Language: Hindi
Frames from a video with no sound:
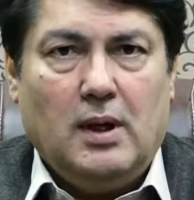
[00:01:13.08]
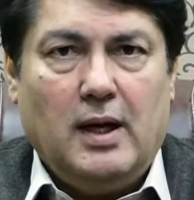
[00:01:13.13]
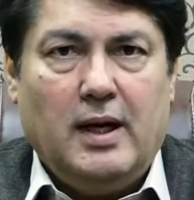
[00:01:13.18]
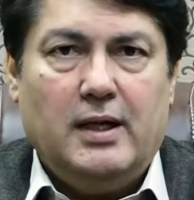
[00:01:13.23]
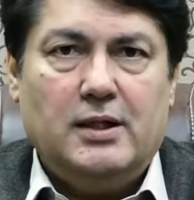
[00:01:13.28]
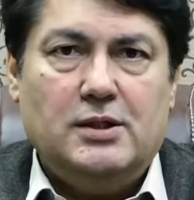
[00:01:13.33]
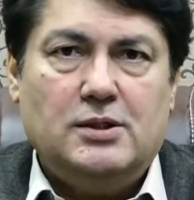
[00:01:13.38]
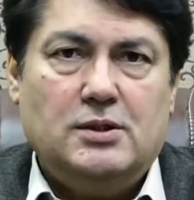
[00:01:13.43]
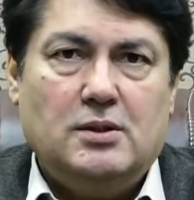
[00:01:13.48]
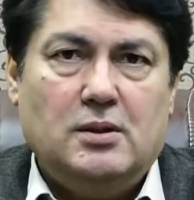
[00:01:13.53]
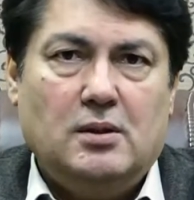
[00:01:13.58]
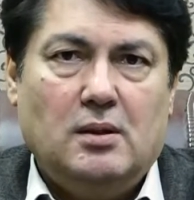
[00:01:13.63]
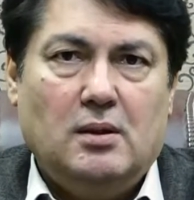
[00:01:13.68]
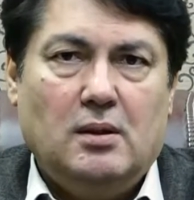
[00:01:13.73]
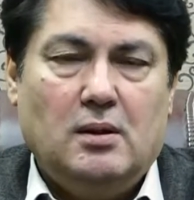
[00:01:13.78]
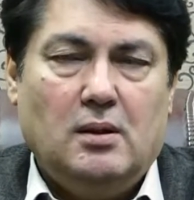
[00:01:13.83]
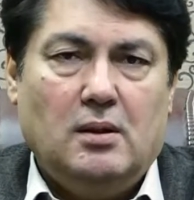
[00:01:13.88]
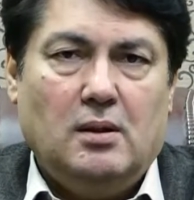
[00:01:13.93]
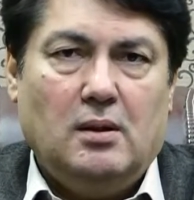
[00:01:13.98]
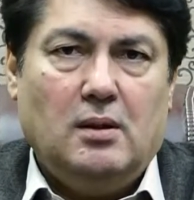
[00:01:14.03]
आज
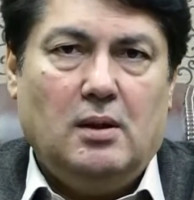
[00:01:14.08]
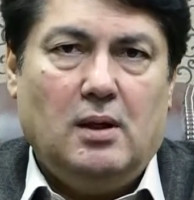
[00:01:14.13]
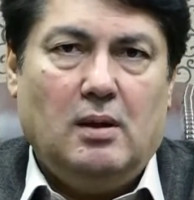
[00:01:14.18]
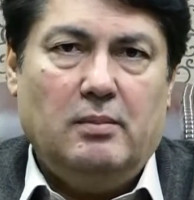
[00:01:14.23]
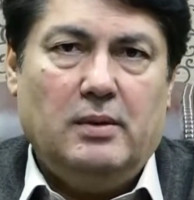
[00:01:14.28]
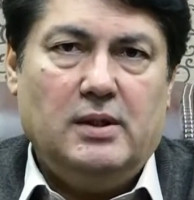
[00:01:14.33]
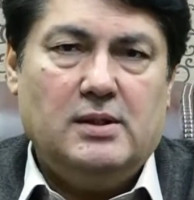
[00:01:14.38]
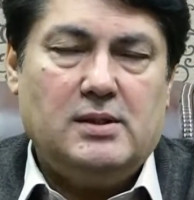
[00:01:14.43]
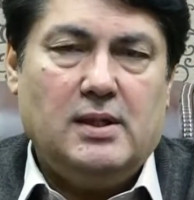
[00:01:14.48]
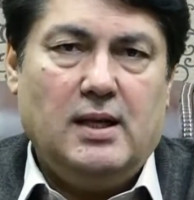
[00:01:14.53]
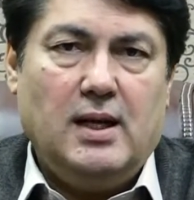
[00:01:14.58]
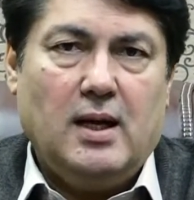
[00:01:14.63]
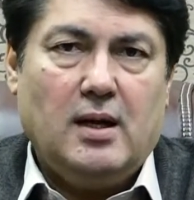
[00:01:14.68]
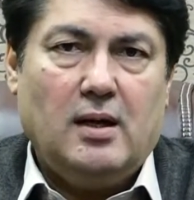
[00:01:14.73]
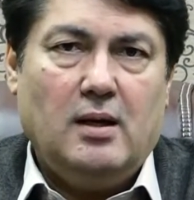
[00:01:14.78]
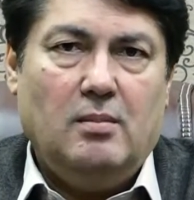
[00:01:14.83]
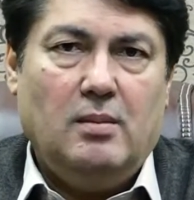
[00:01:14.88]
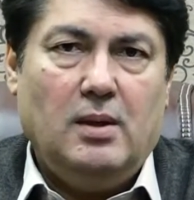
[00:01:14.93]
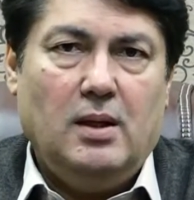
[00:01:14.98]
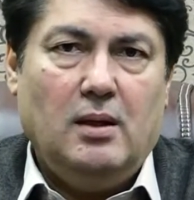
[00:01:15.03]
हम इस
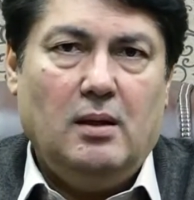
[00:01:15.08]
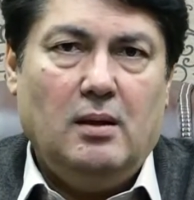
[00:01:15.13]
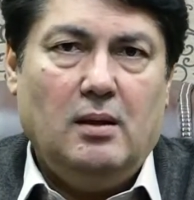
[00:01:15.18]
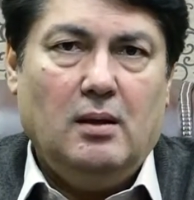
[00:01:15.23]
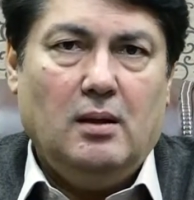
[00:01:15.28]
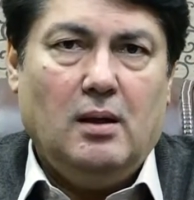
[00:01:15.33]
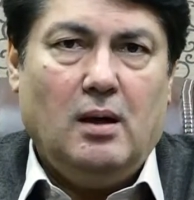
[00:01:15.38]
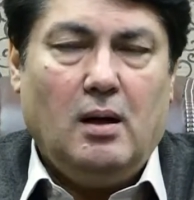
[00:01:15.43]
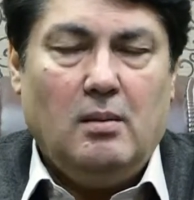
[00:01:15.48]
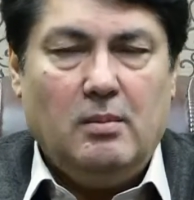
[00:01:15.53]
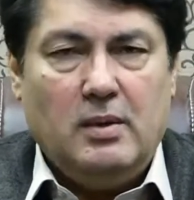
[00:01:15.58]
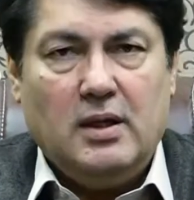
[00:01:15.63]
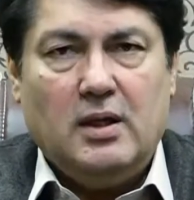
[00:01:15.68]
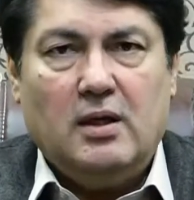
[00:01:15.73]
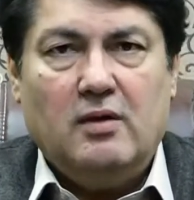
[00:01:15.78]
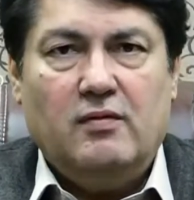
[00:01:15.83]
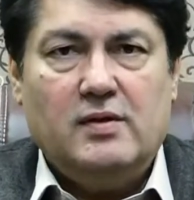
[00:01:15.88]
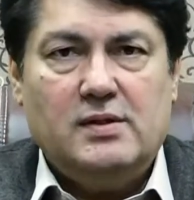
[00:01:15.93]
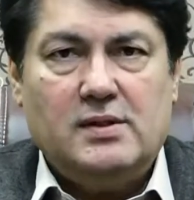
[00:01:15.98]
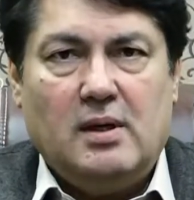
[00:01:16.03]
इलाके में अमन
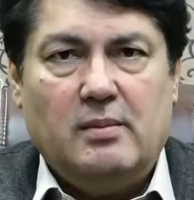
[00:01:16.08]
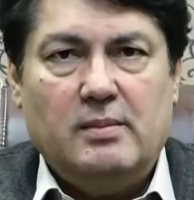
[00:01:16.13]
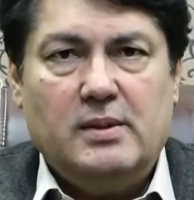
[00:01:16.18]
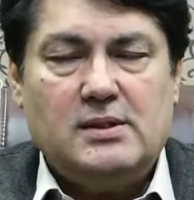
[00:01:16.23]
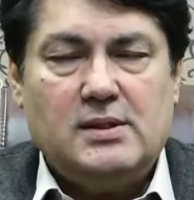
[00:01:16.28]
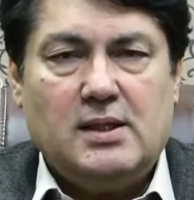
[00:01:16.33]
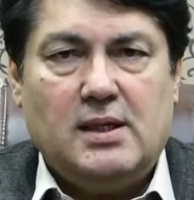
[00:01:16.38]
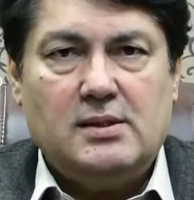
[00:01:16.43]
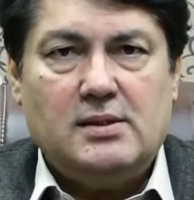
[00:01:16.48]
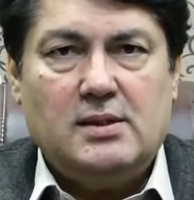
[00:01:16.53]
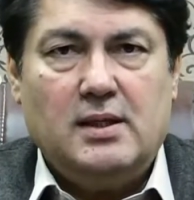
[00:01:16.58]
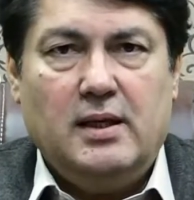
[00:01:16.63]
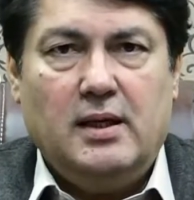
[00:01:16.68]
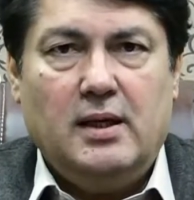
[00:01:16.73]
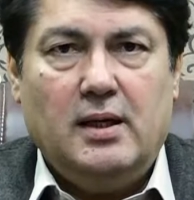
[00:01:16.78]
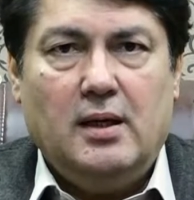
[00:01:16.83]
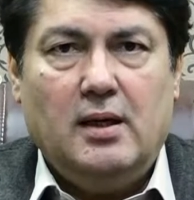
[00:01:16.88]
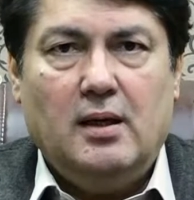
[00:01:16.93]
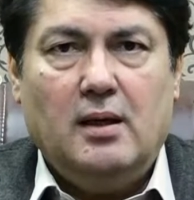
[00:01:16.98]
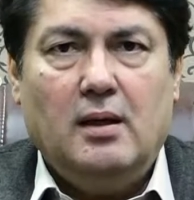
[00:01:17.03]
की फ़िज़ा में सांस ले
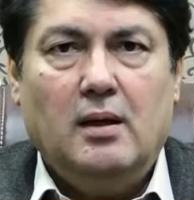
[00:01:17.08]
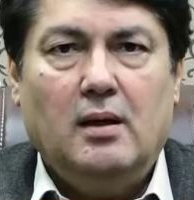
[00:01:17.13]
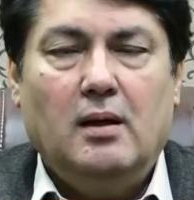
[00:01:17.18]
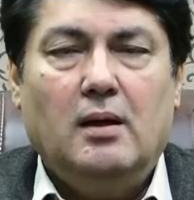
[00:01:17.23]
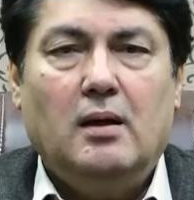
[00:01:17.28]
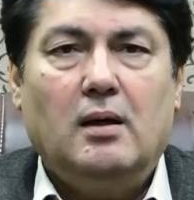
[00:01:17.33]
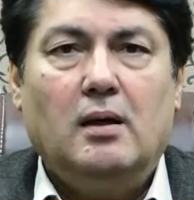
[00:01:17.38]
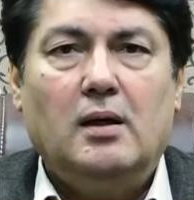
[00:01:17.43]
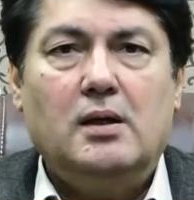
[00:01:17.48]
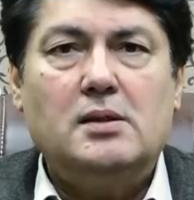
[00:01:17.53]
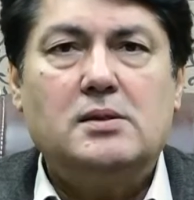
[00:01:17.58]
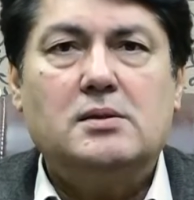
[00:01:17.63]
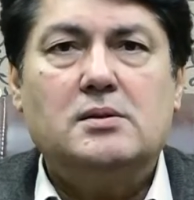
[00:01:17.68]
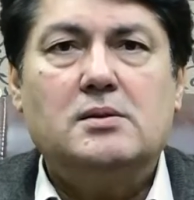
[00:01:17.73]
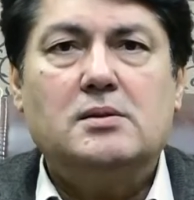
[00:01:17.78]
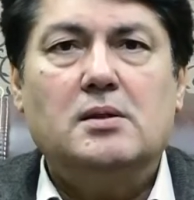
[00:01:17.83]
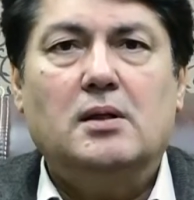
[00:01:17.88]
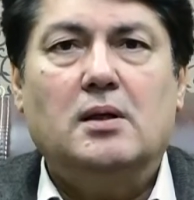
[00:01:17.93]
रहे हैं इस